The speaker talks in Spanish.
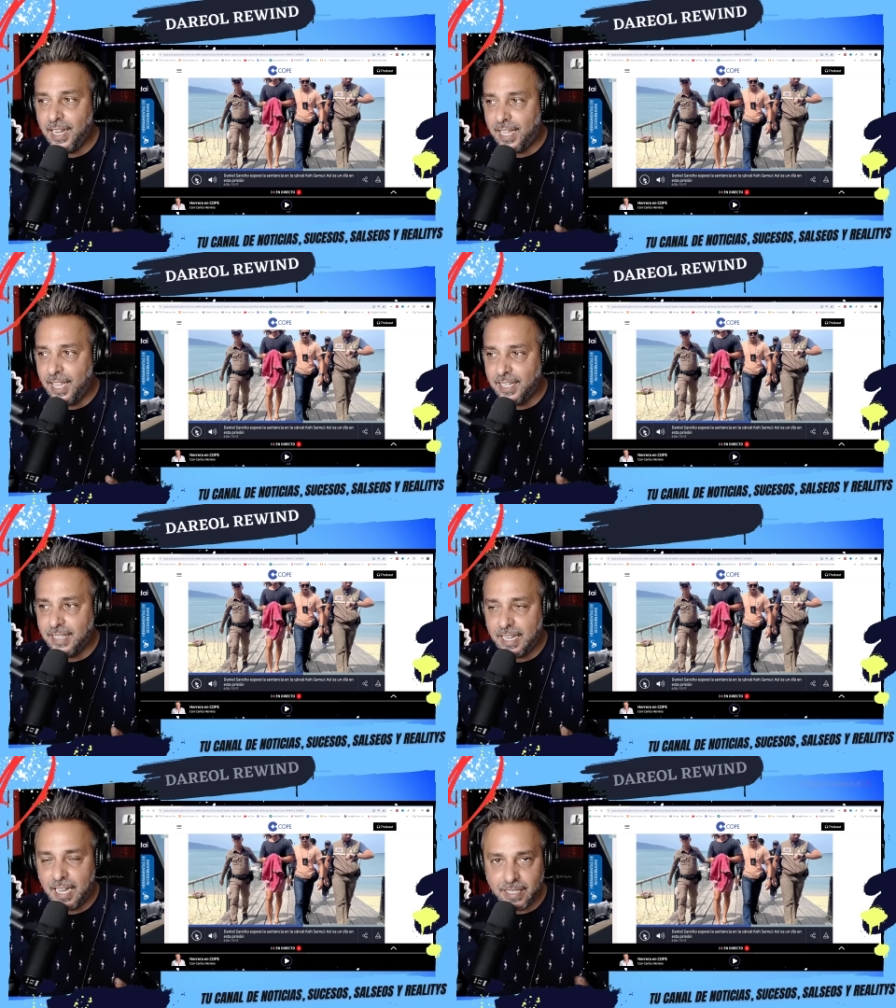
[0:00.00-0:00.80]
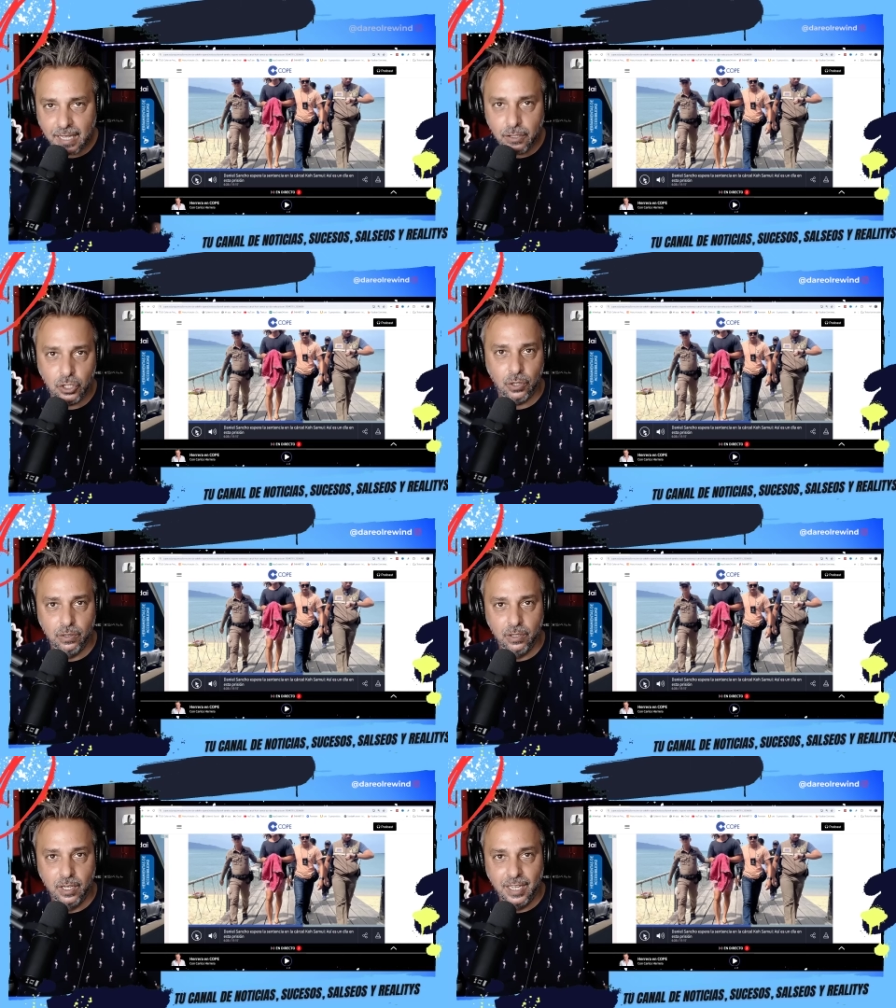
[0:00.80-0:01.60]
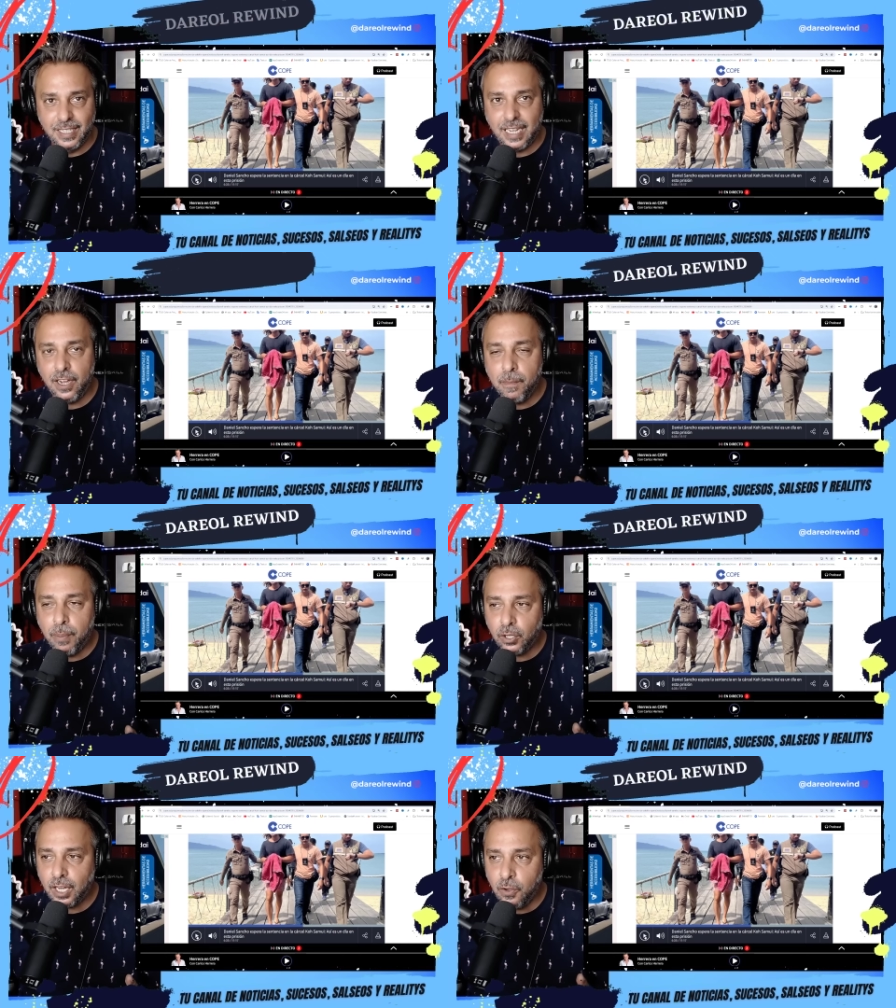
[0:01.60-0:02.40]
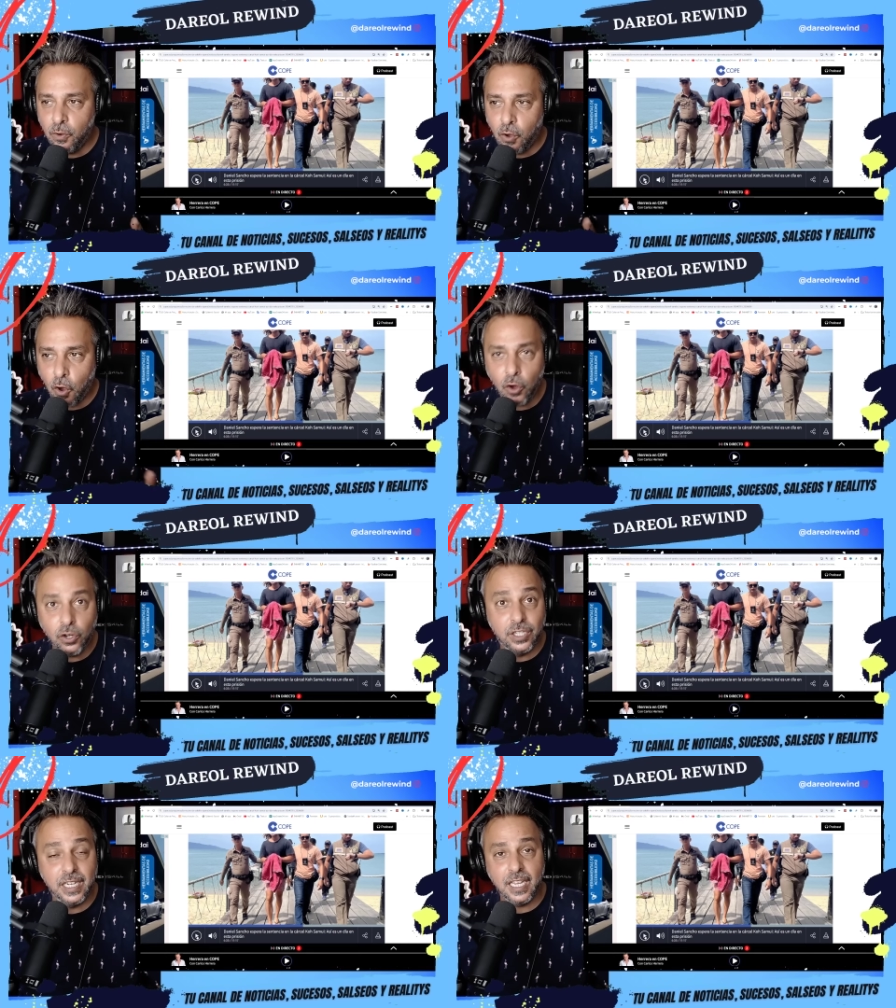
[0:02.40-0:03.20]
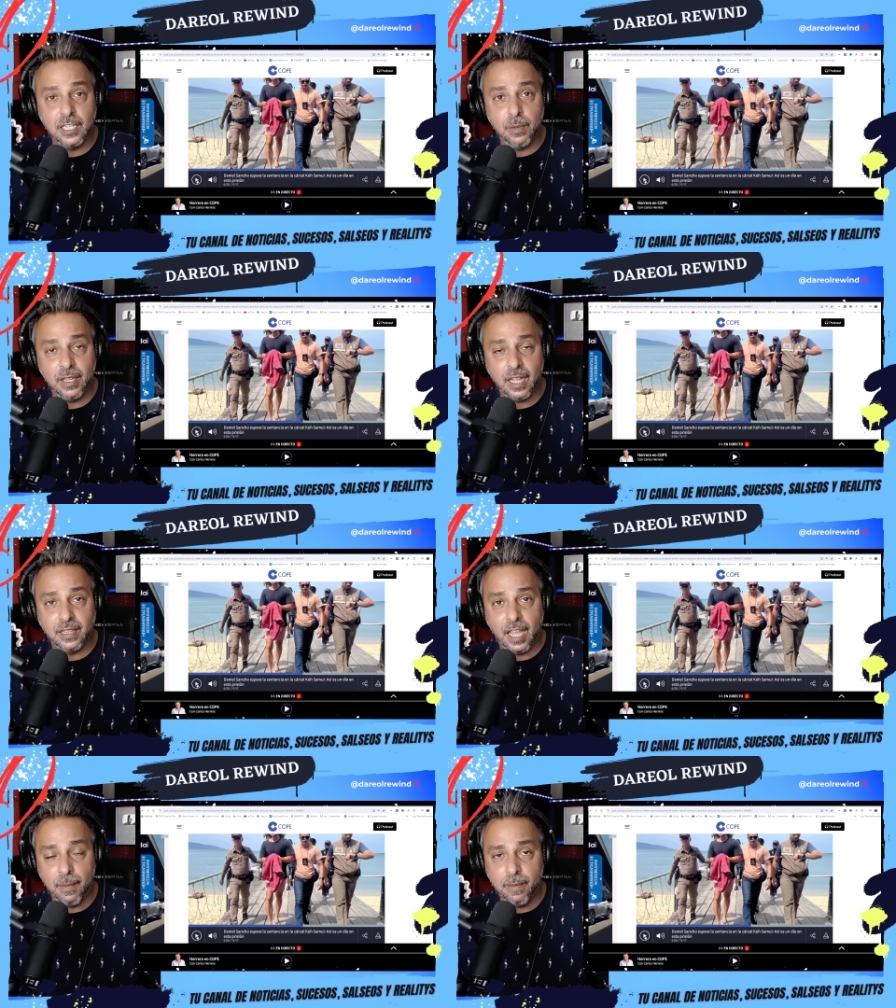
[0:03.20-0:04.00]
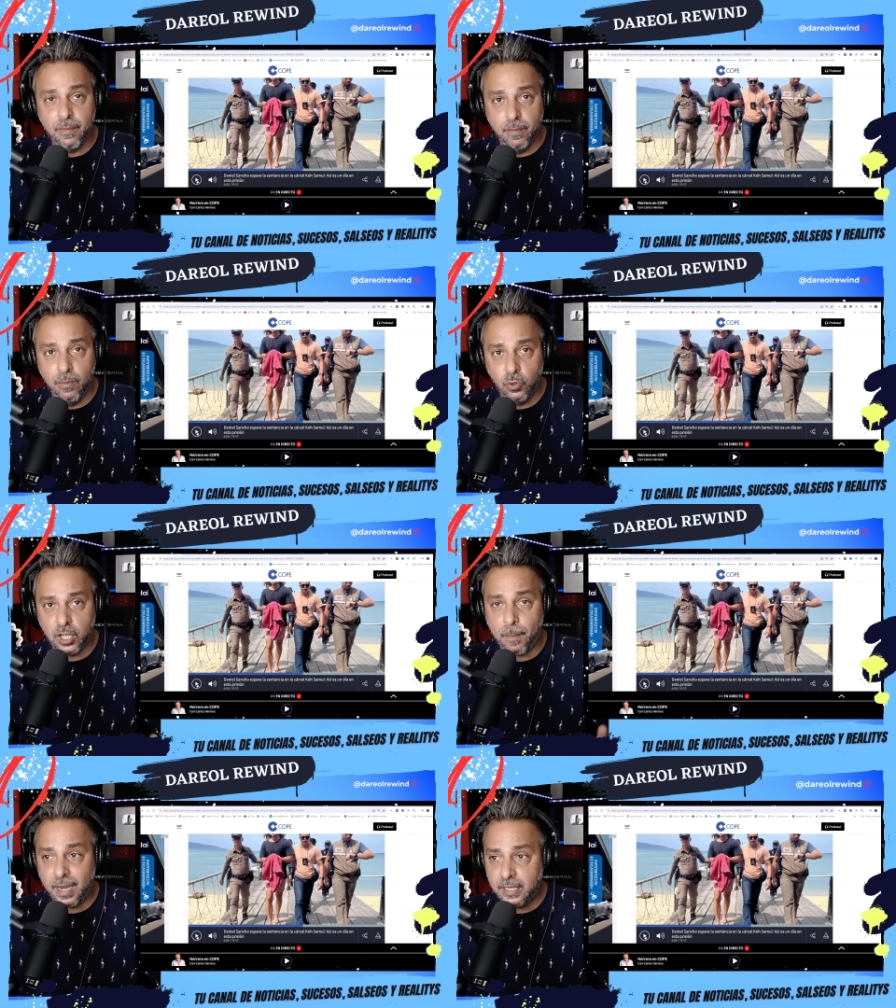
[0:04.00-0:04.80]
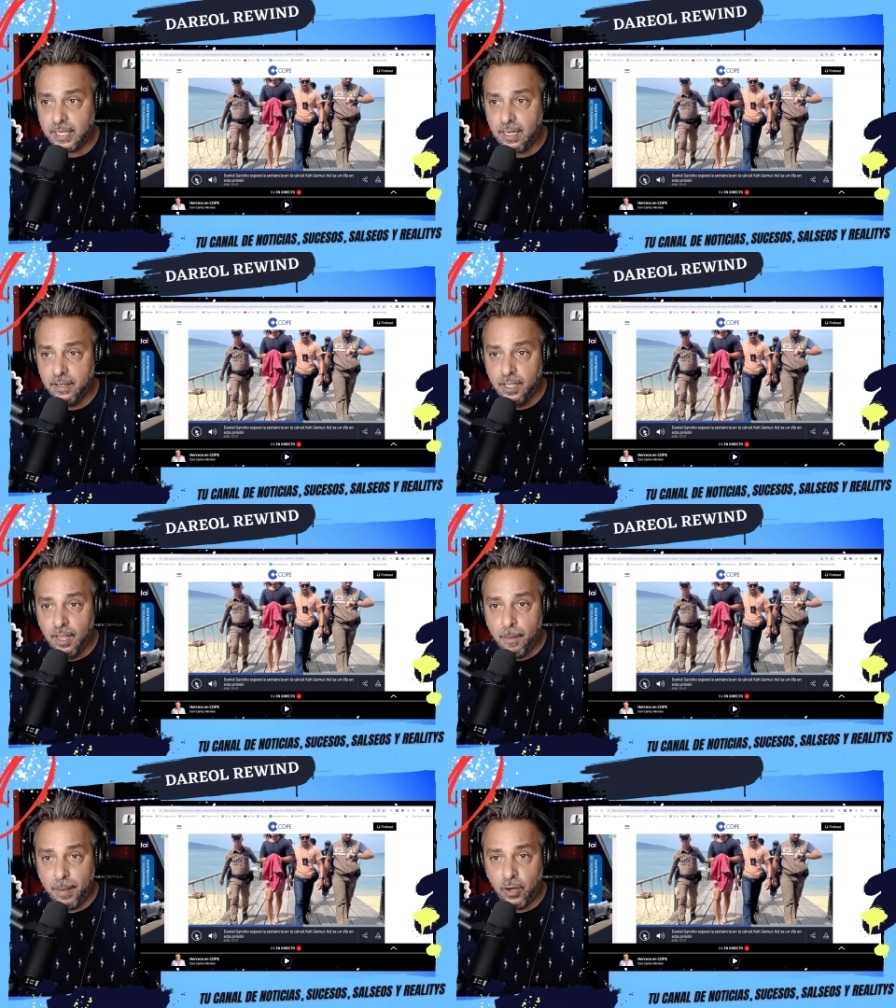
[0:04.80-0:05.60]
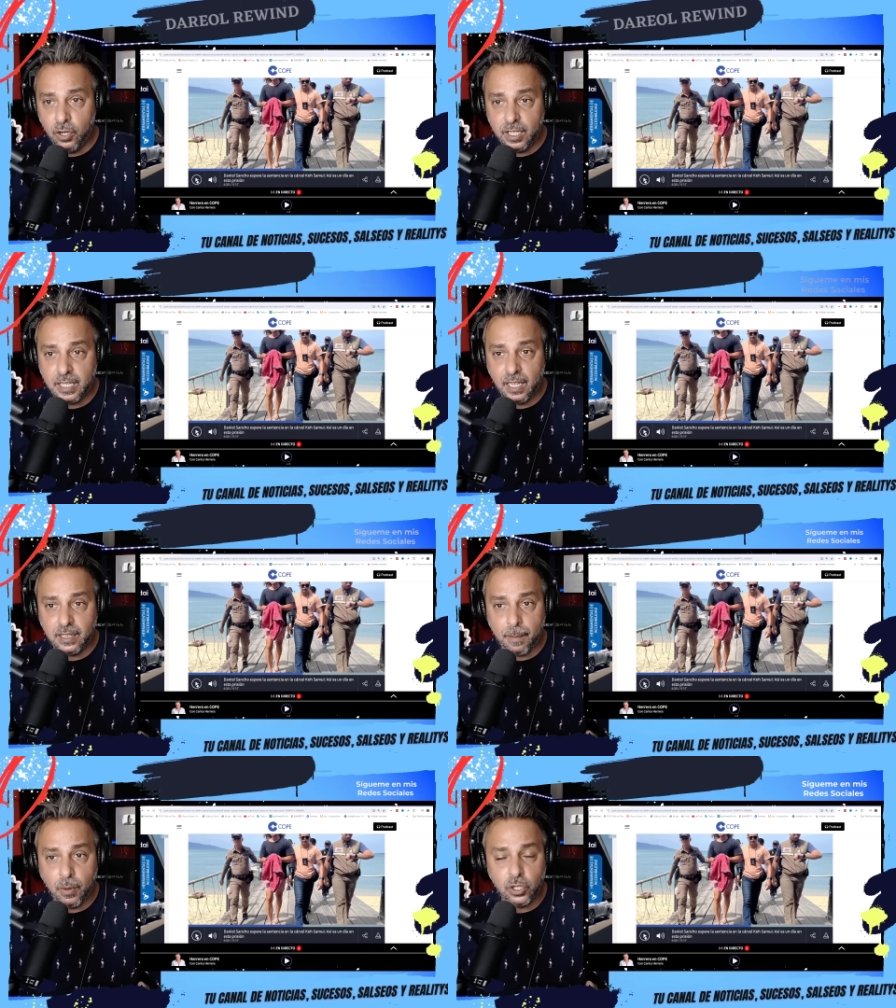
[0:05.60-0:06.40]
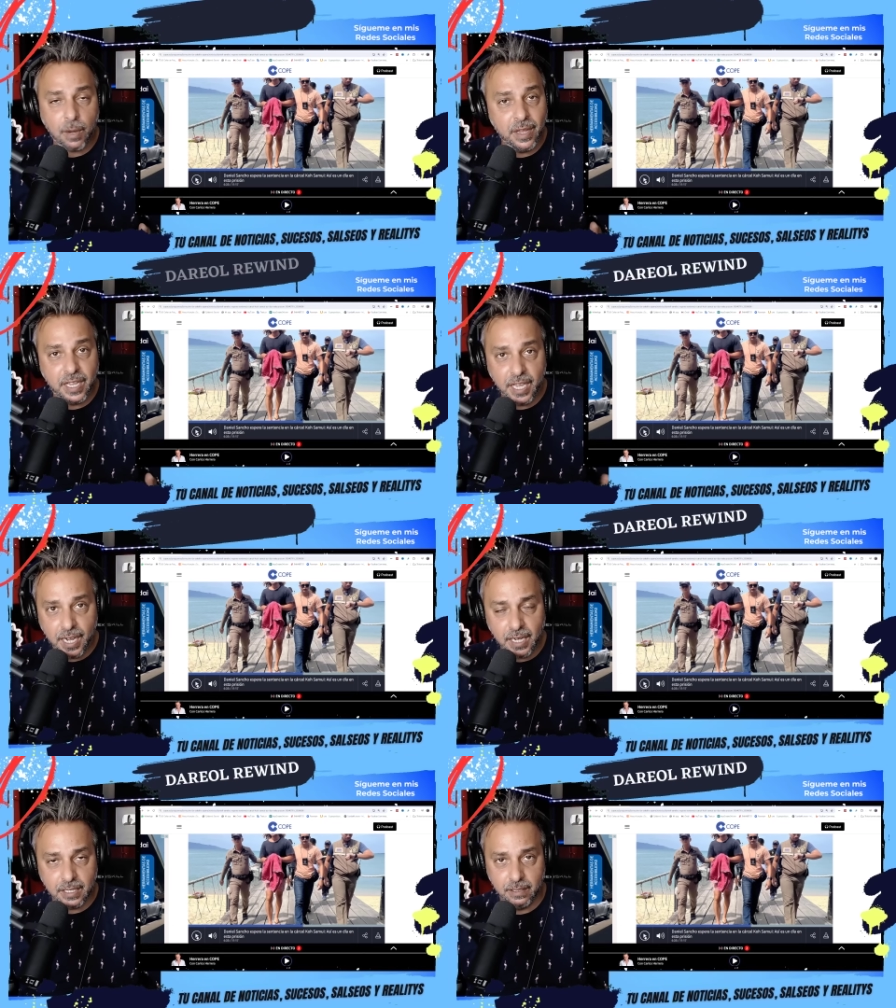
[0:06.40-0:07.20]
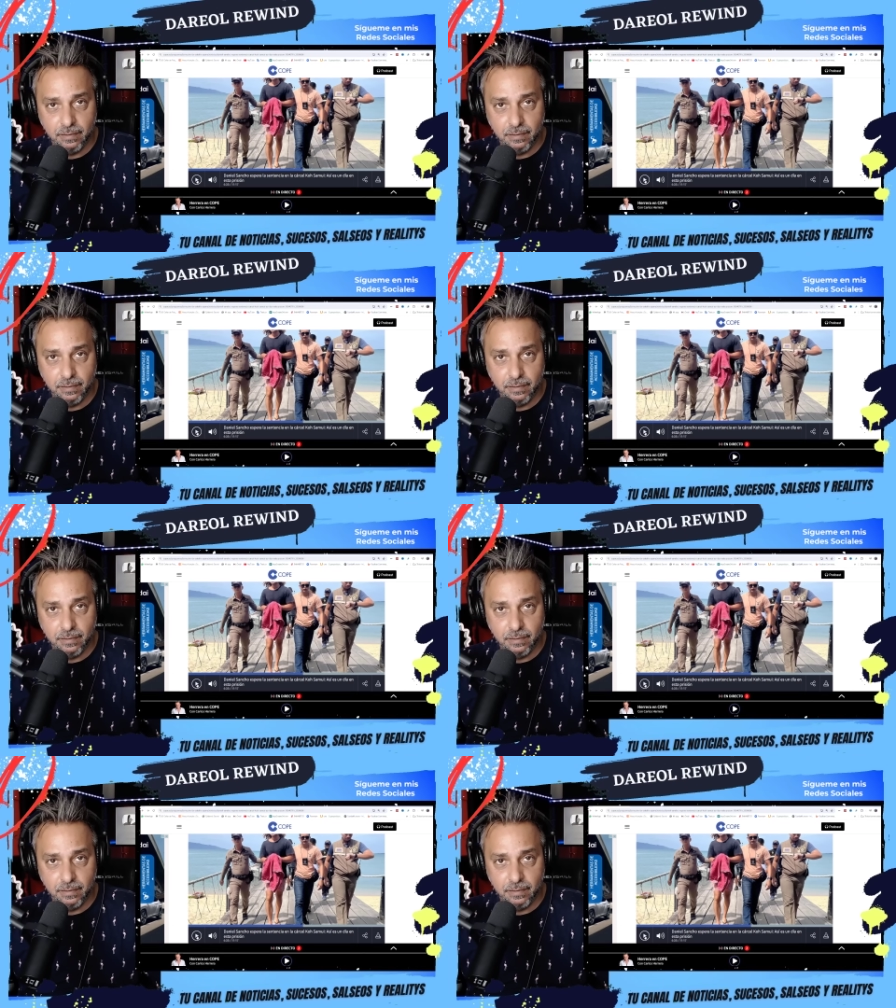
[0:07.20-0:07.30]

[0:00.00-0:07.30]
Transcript: quién es Daniel Sancho, es que no importa ni un cojón. Sí que es verdad que ven mucha prensa, pero es que tampoco saben quién es.